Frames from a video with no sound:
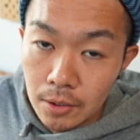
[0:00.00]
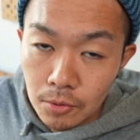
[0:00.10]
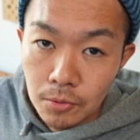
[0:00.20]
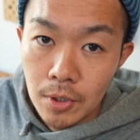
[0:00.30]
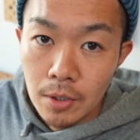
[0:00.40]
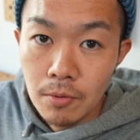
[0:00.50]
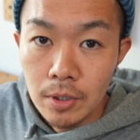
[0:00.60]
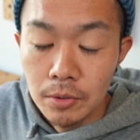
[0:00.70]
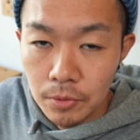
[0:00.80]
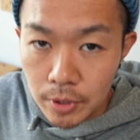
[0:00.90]
ということで今
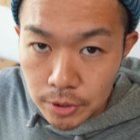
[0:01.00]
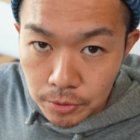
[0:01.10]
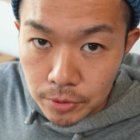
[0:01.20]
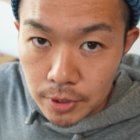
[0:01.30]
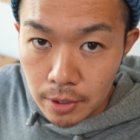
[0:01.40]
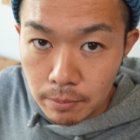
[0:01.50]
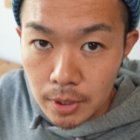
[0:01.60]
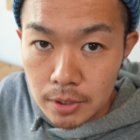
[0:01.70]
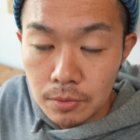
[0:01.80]
回の動画は以上でございます。